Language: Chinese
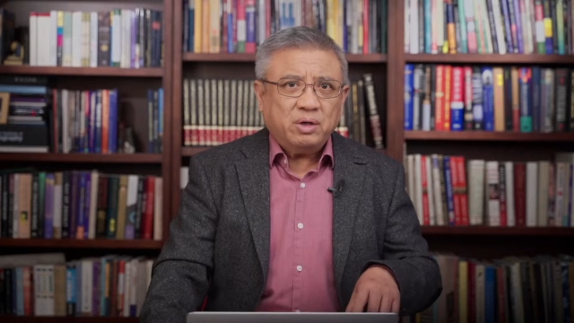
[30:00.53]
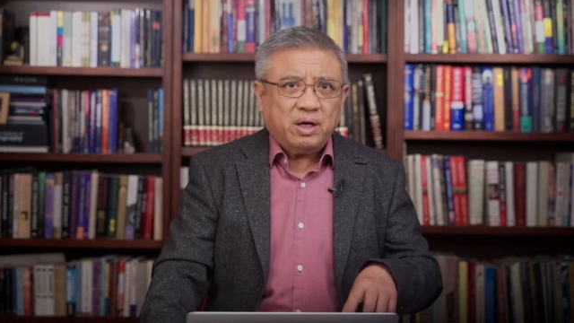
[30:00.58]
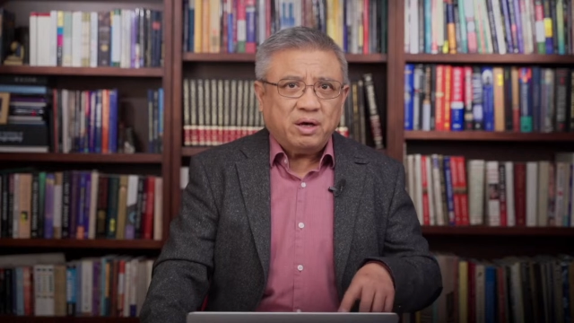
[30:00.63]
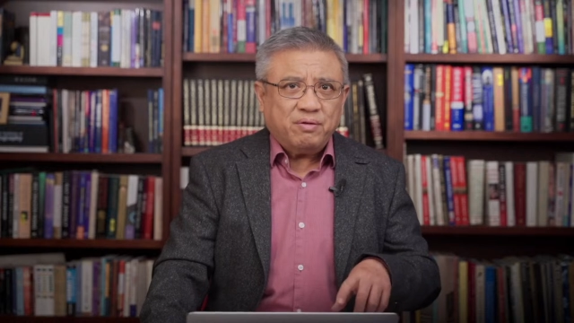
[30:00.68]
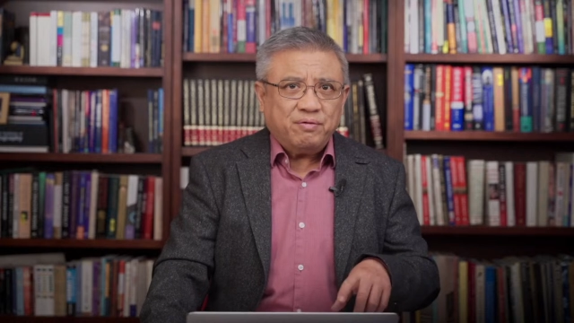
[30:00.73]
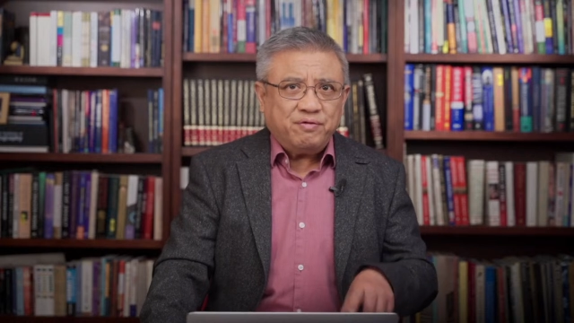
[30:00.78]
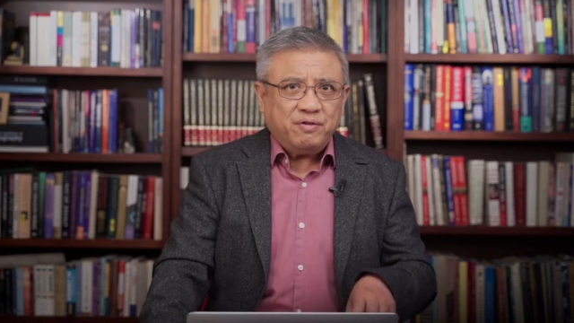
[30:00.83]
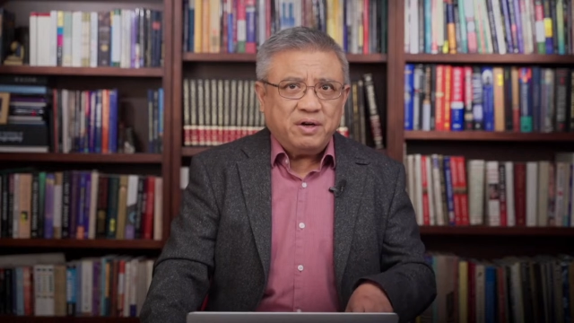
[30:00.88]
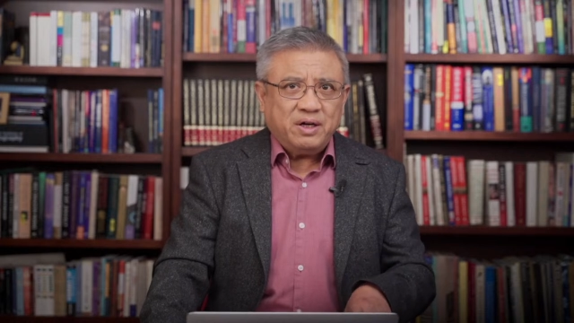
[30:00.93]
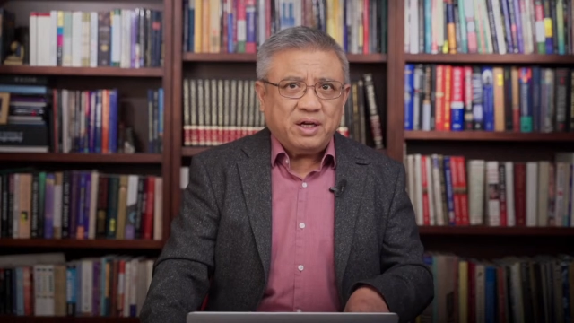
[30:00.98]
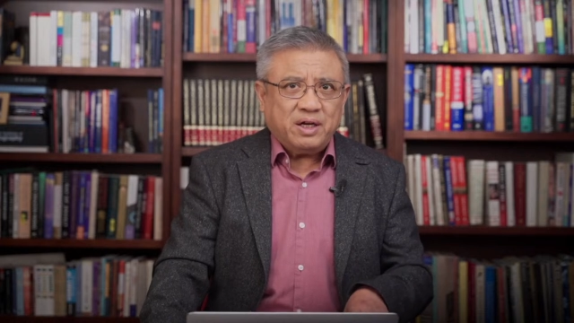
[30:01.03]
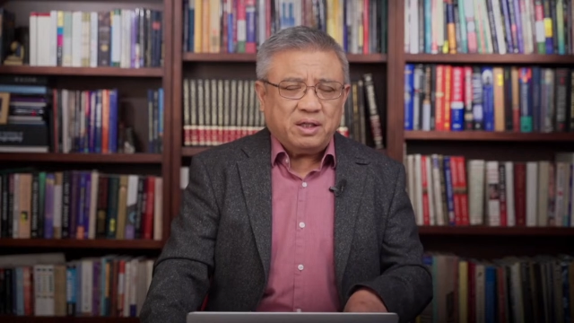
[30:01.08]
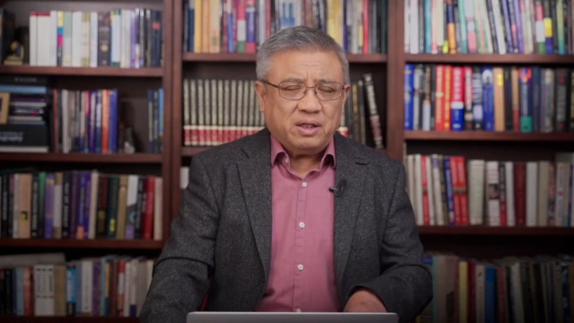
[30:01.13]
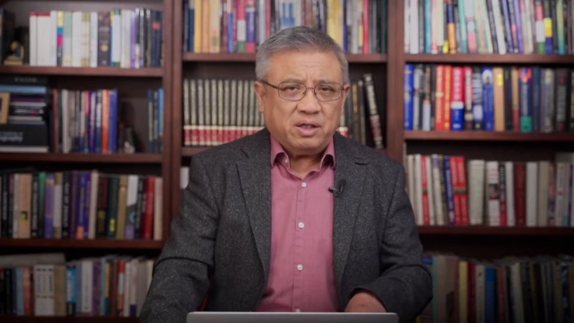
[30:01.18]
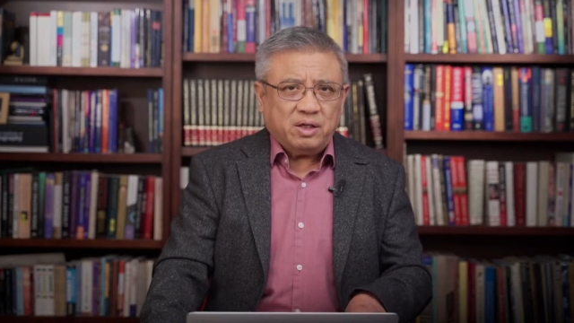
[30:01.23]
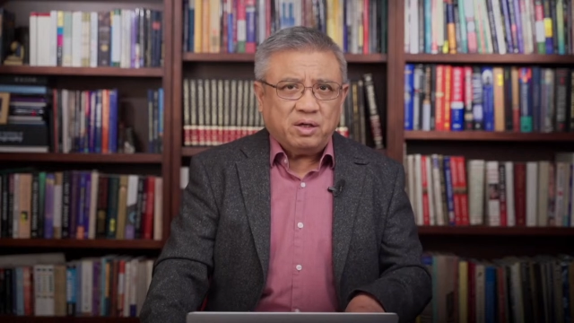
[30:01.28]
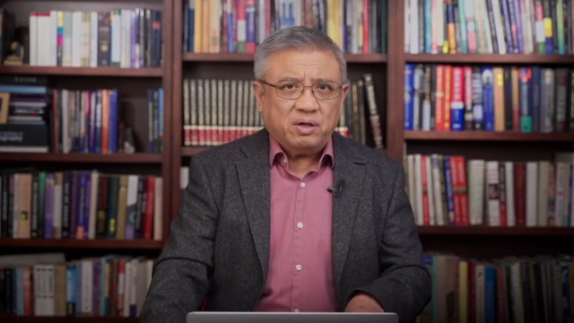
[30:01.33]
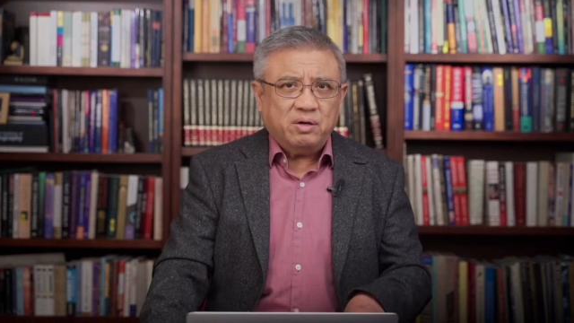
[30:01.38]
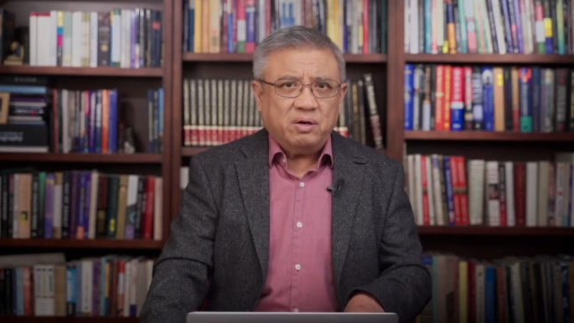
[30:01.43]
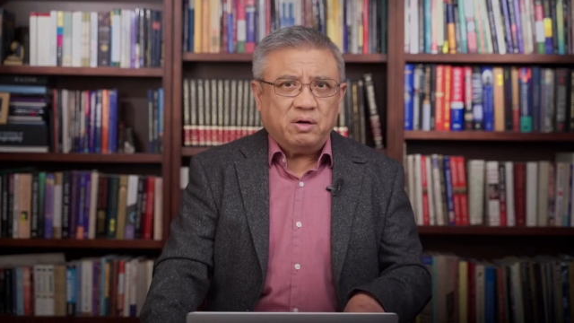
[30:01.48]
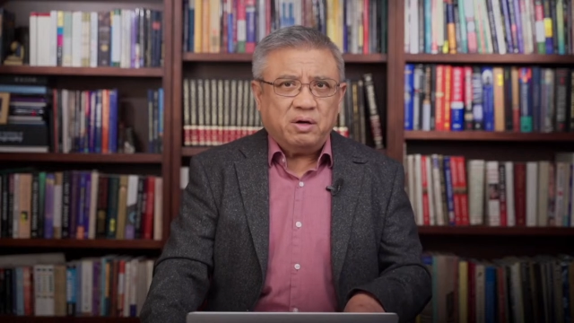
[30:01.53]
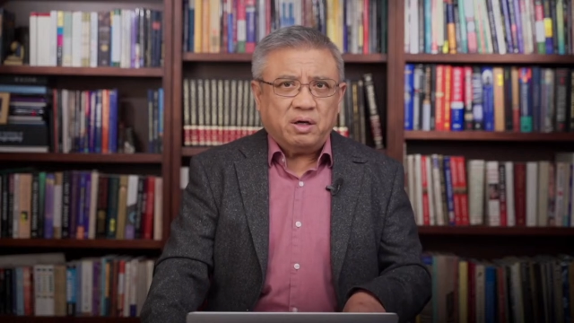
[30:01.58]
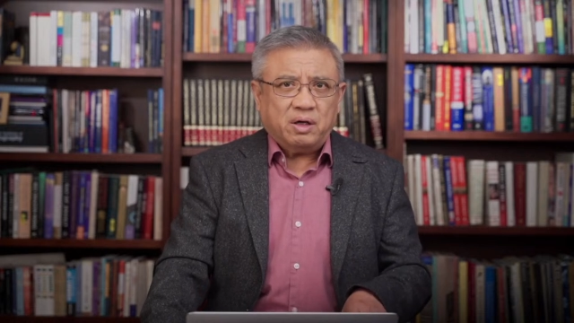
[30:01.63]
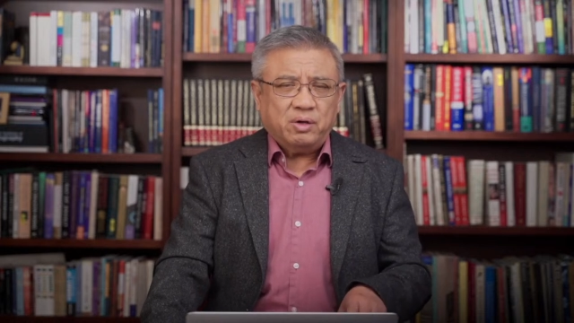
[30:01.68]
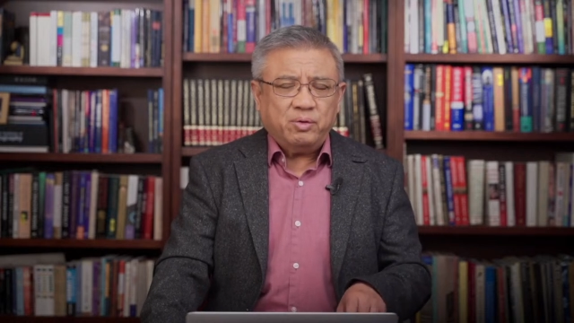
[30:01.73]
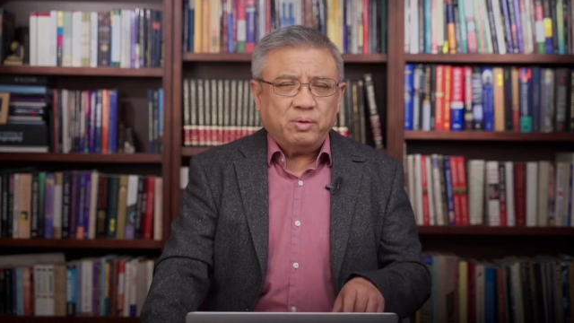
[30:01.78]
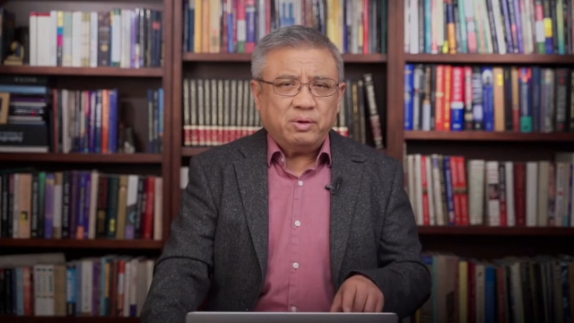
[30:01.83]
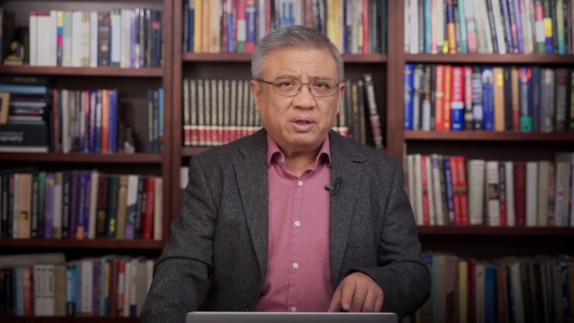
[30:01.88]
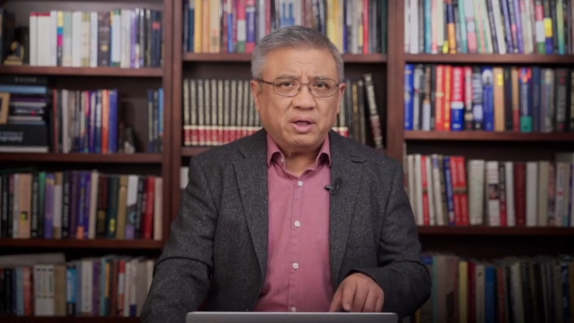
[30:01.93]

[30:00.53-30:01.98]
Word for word: 联分裂了以后因为